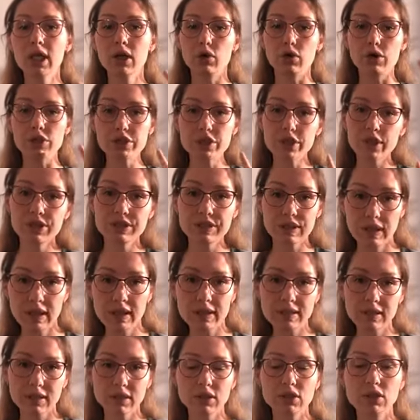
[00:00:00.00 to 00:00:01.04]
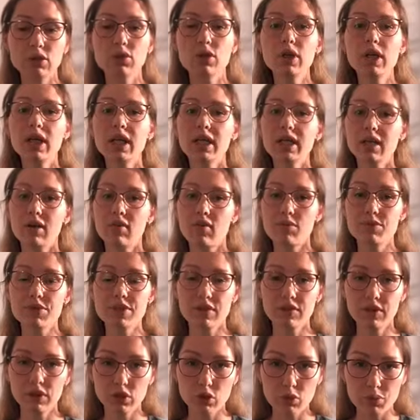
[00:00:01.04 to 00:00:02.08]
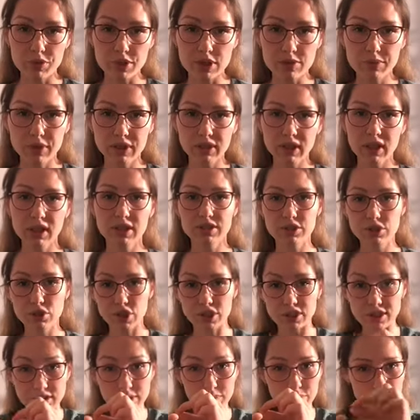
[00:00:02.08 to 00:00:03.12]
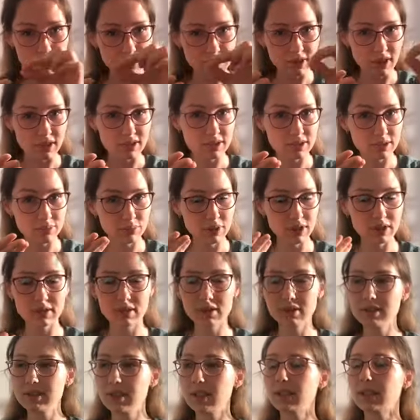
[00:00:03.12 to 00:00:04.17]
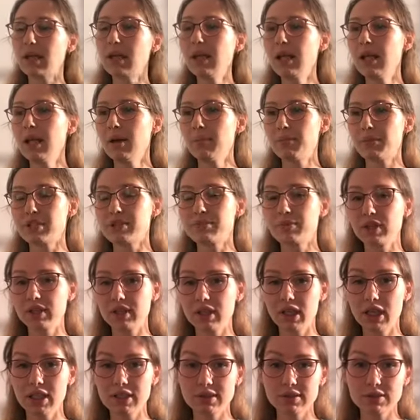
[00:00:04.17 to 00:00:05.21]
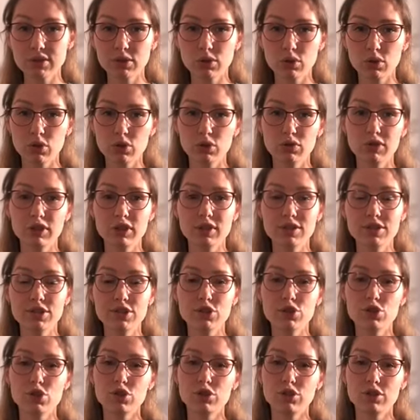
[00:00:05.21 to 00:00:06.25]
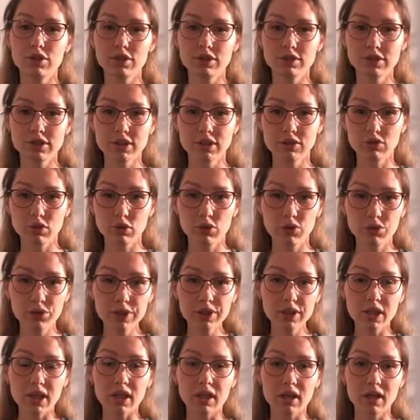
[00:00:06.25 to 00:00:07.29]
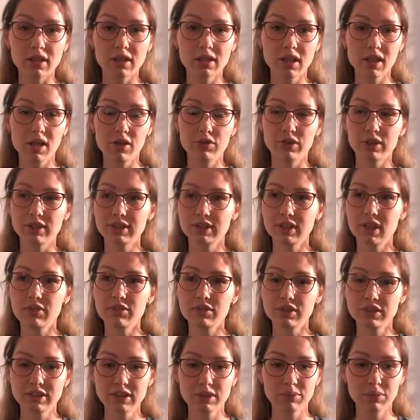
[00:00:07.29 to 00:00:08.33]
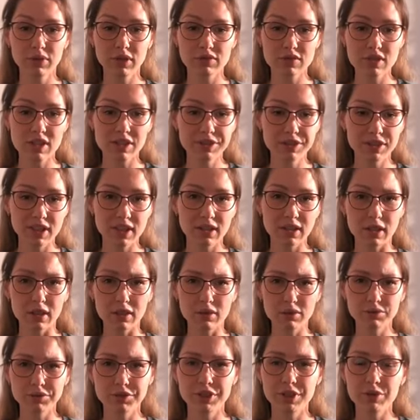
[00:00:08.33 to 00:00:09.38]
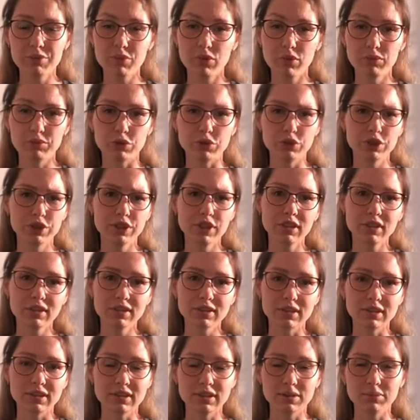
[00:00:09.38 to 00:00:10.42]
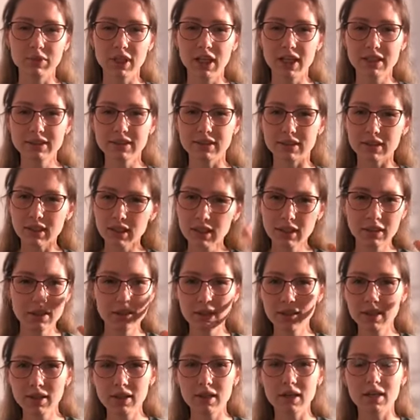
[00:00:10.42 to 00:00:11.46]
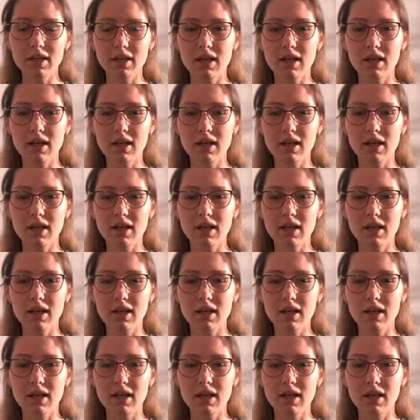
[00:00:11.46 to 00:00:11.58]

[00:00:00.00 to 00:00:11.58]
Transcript: Очень интересная история, я вам советую посмотреть сейчас, записать себе это где-то, посмотреть историю 2014 года, когда у нас ставка ЦБ взлетела, не помню, 14, 17, а